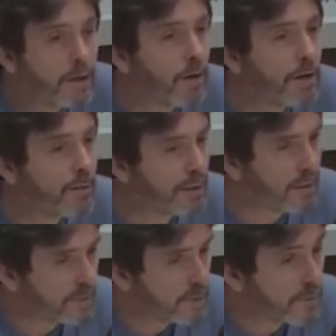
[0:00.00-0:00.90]
E olha,
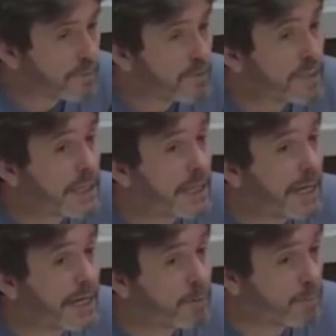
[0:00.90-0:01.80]
parabéns por você ter
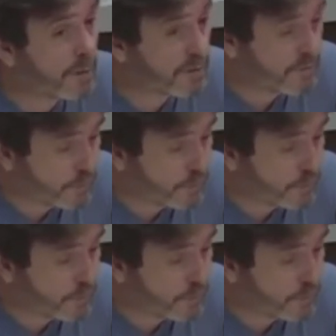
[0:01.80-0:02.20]
encarado uma